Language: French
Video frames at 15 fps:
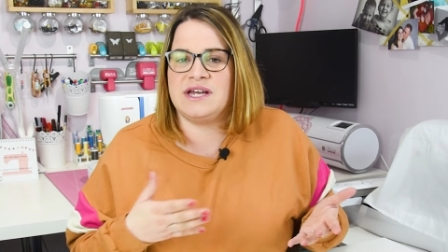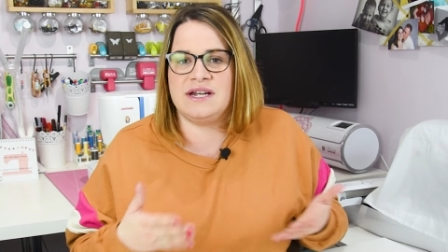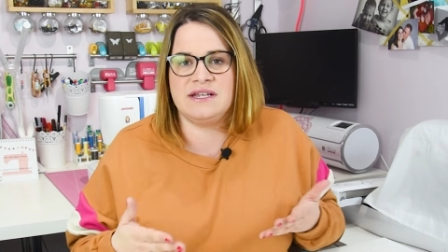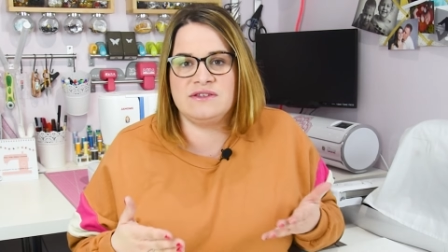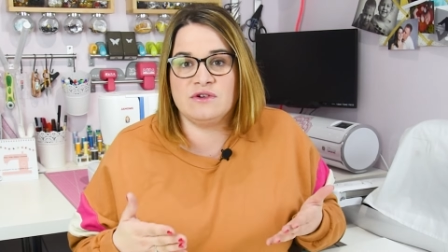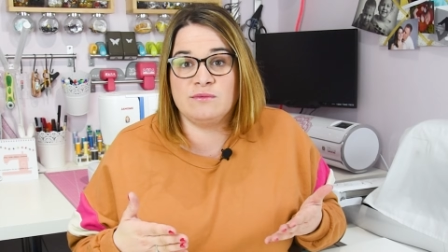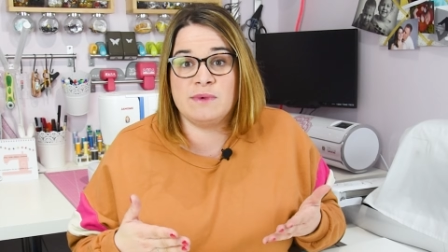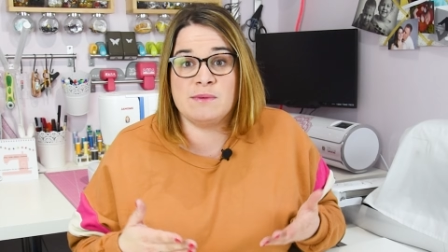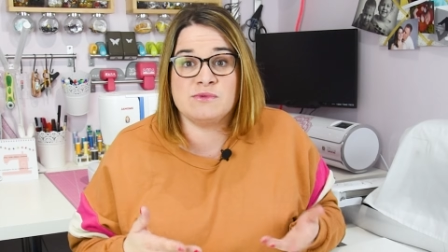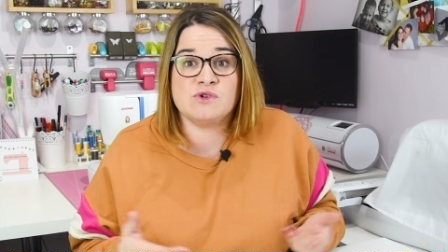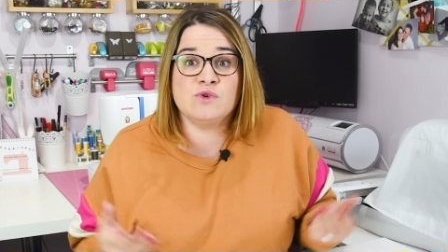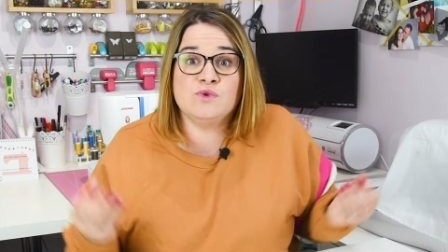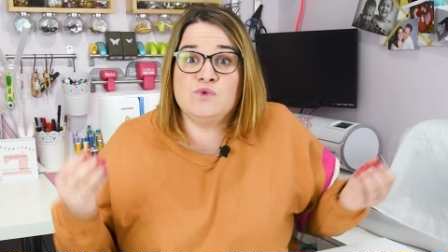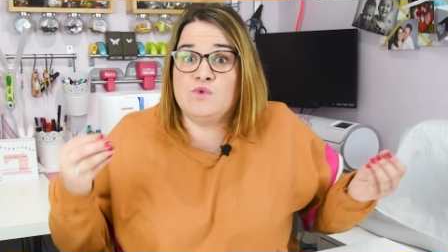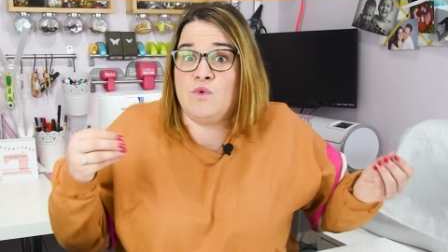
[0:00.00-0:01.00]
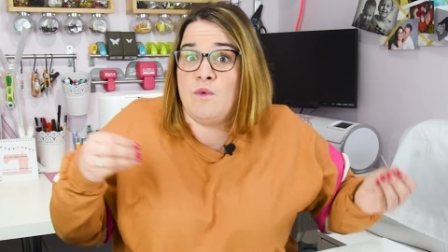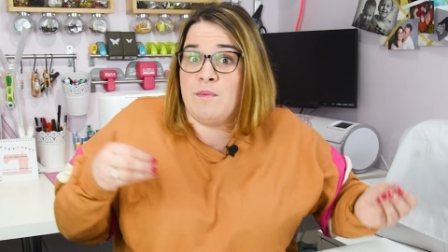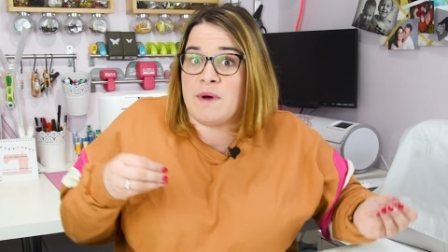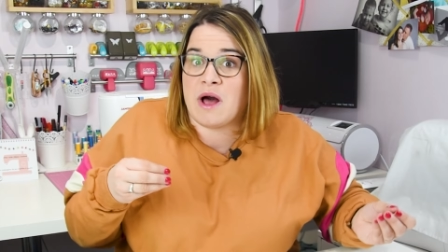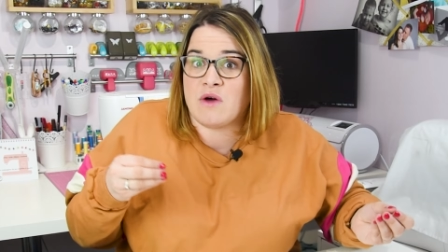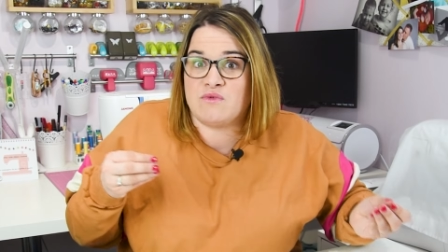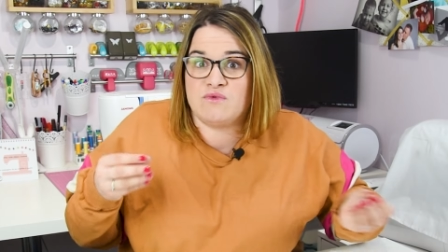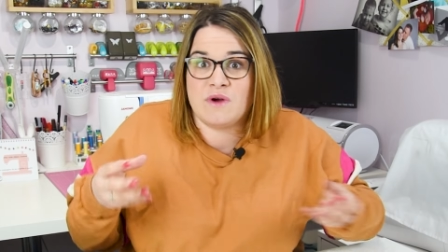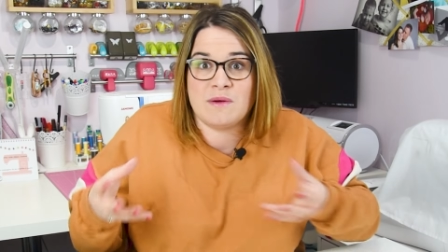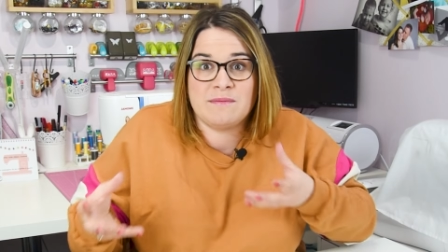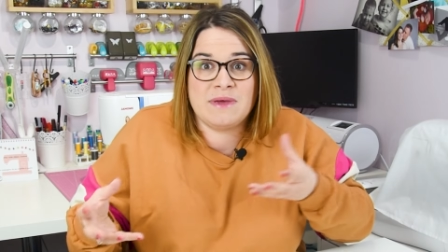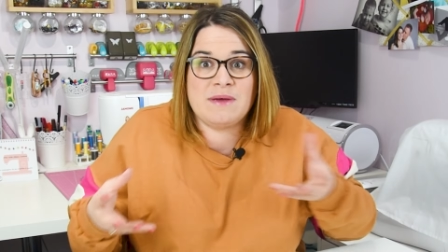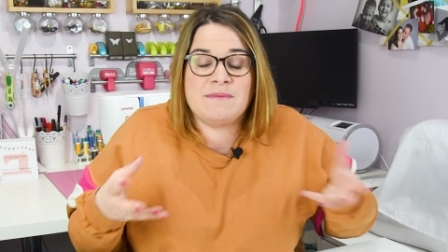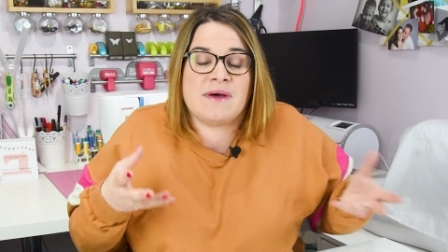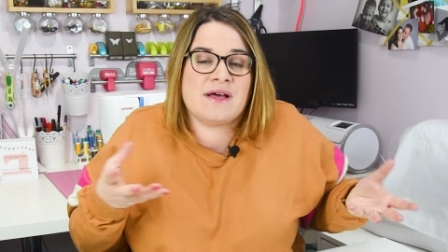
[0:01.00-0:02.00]
à aller dans le même sens ou parfois
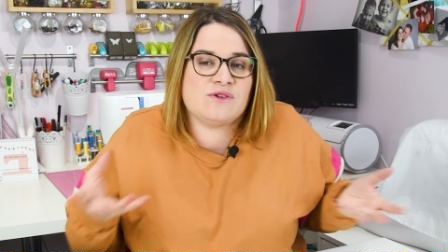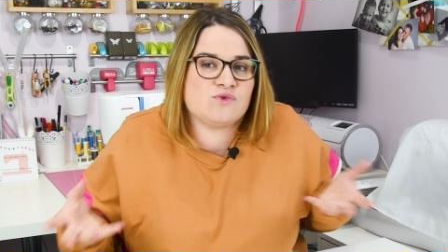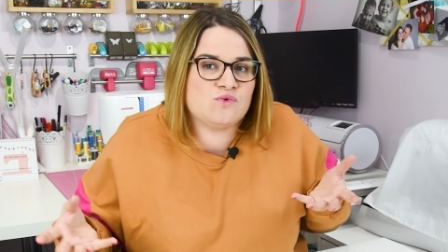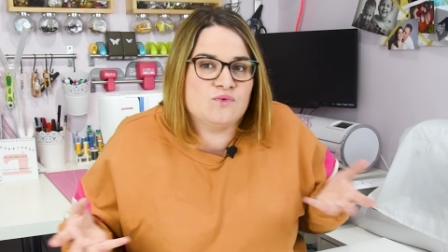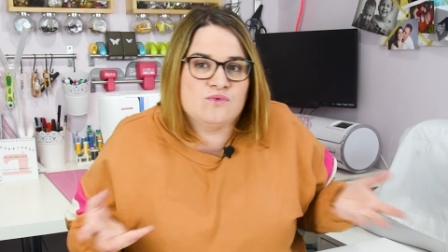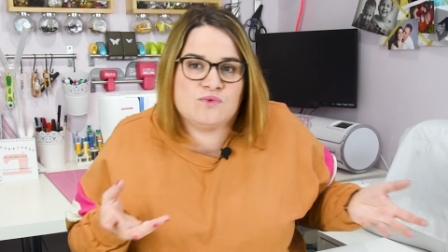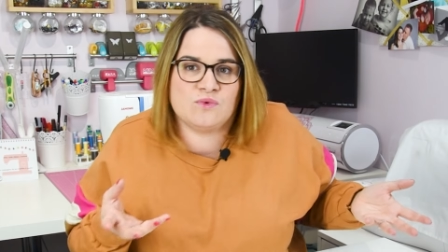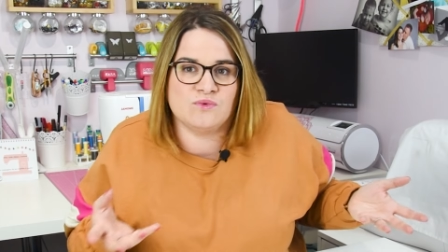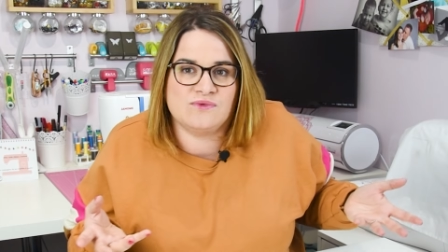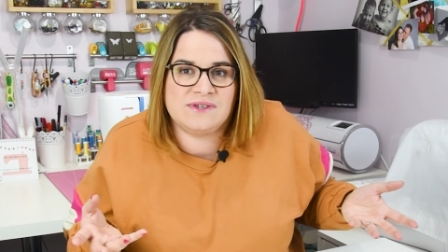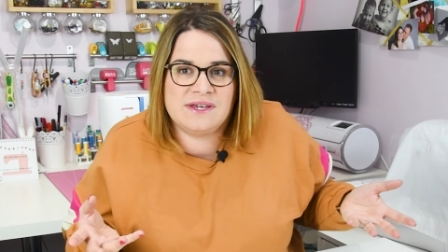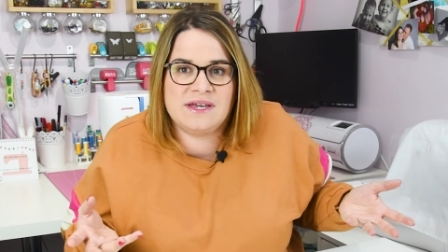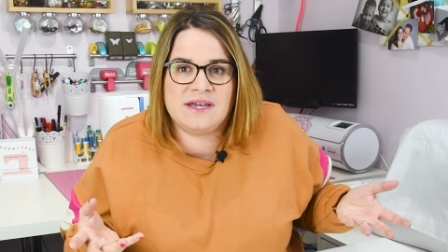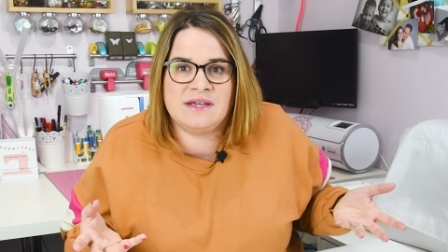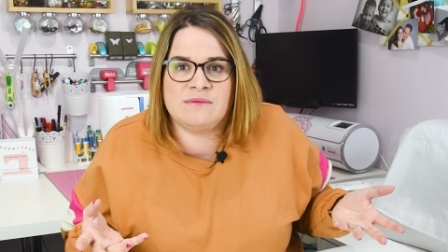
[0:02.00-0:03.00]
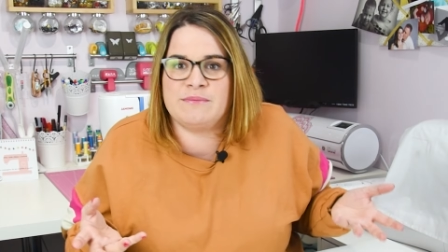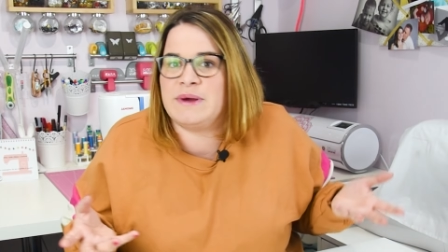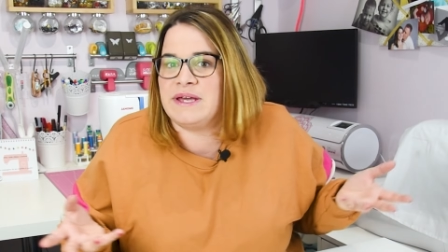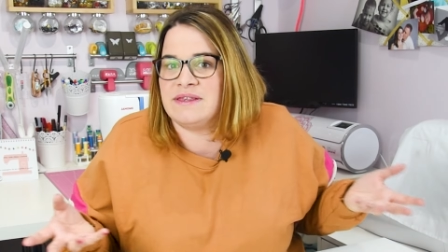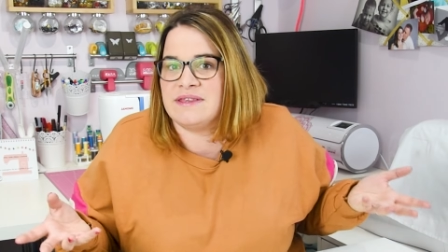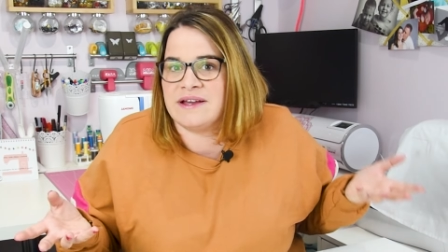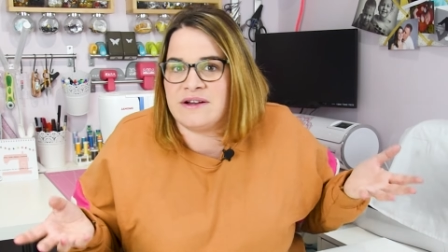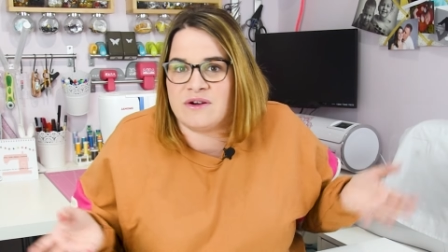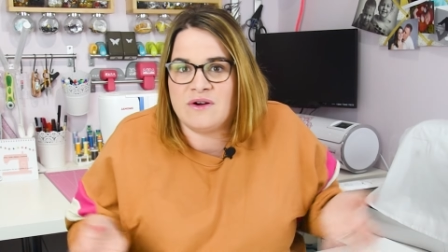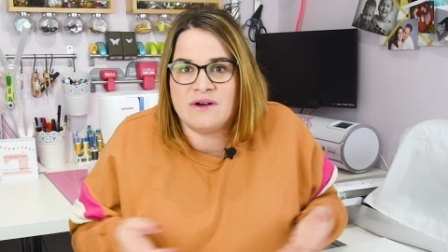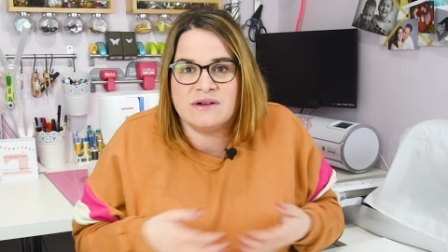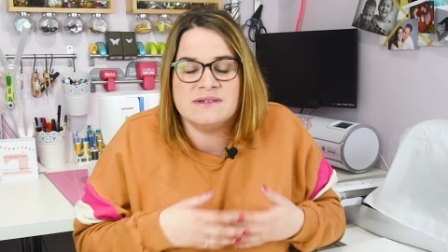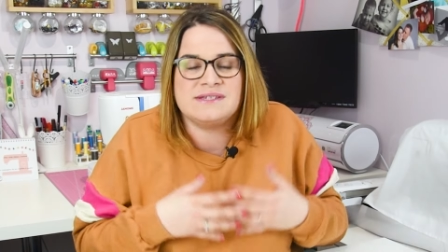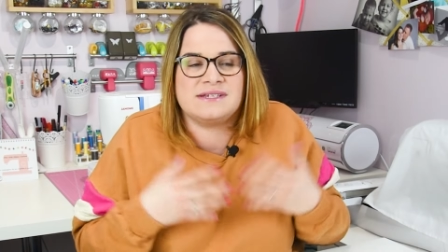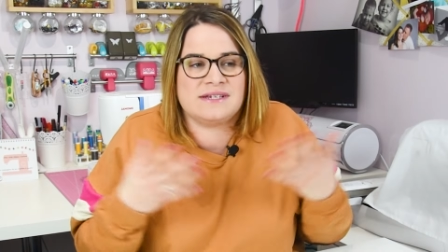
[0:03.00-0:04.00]
même à se confronter et ne pas être d'accord.
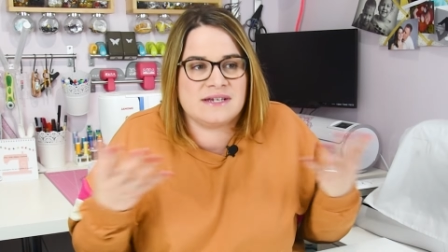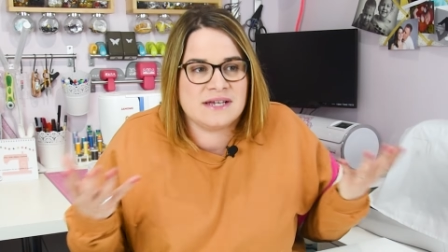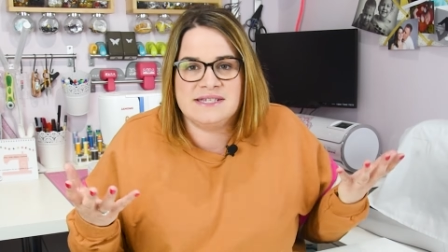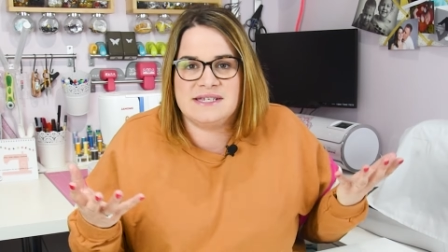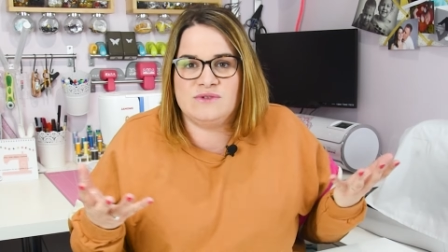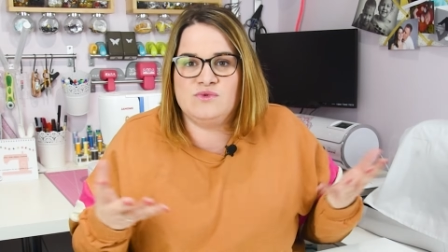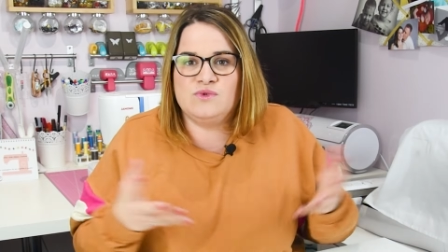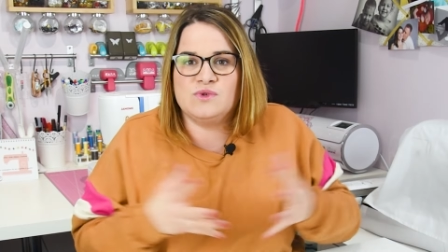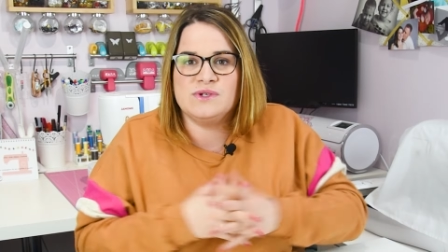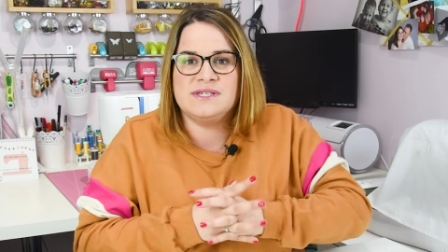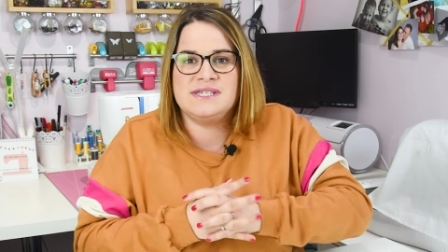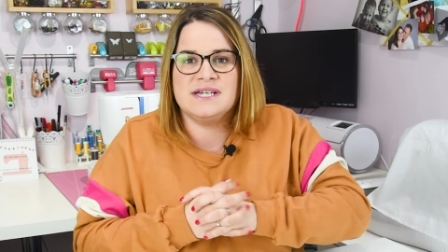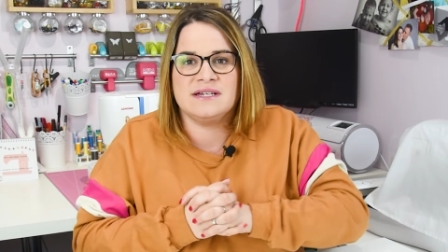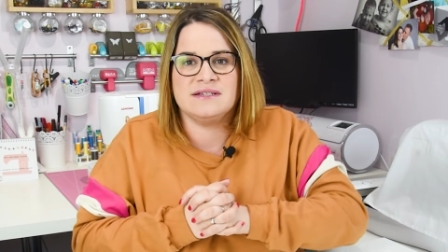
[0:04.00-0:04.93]
Hein. C'est tout aussi